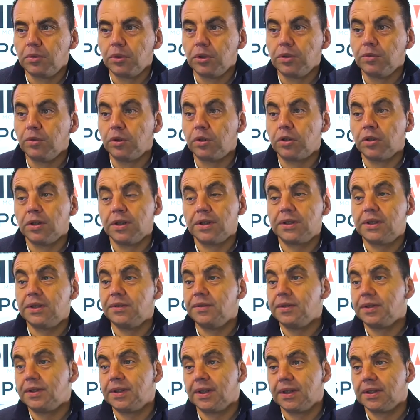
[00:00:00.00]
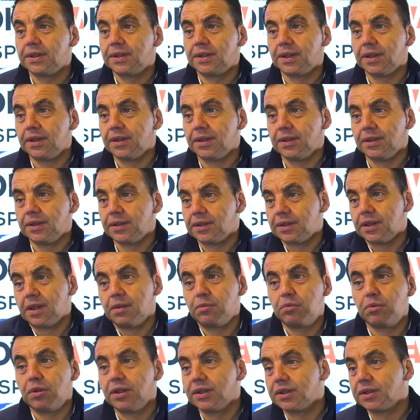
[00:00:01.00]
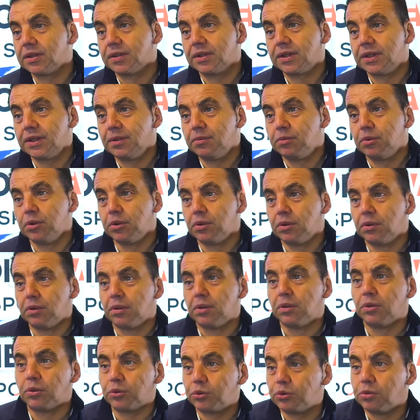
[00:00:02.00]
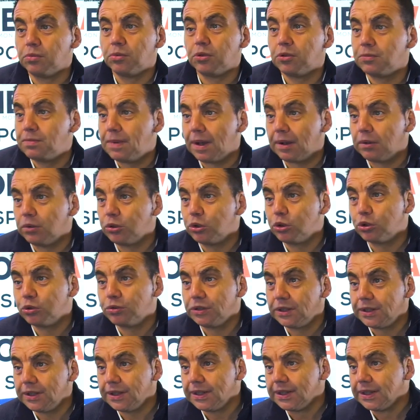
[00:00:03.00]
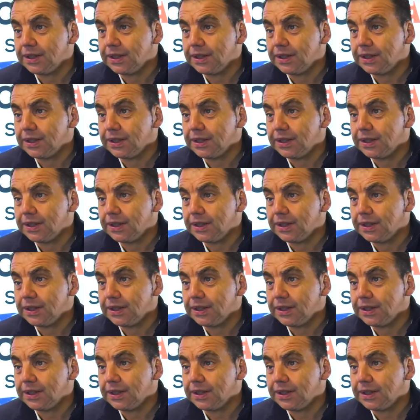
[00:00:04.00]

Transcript: Au niveau collectivité, c'est un point sensible dont tout le monde parle aujourd'hui.